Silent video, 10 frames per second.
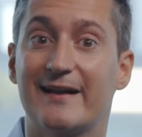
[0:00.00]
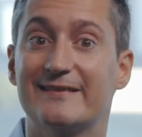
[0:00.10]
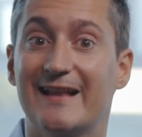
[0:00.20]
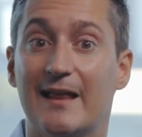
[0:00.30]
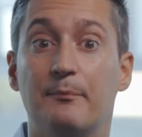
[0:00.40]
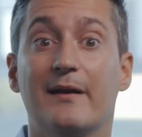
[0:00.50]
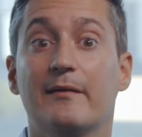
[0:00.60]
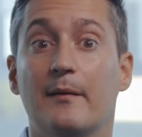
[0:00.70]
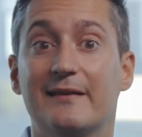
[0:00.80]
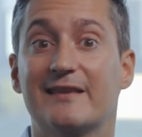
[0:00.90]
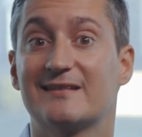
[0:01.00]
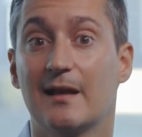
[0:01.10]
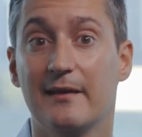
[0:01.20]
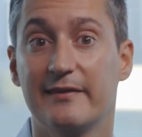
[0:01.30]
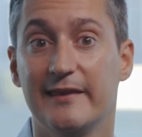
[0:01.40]
cantidad previamente
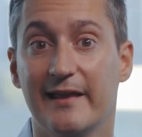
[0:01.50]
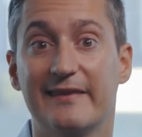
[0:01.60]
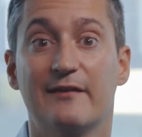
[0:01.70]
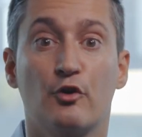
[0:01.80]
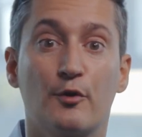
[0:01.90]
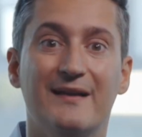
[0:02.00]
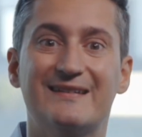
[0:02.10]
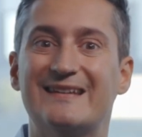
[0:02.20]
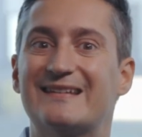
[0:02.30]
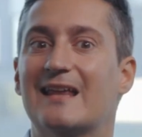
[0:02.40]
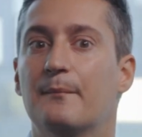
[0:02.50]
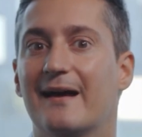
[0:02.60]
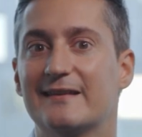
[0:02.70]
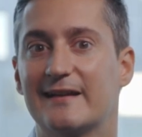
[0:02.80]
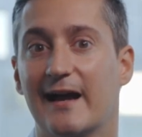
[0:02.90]
establecida de forma
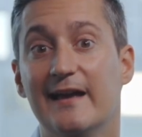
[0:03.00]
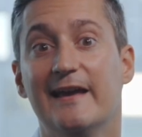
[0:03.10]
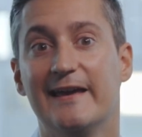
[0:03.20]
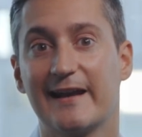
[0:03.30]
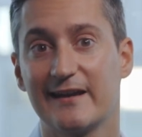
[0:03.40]
sistemática y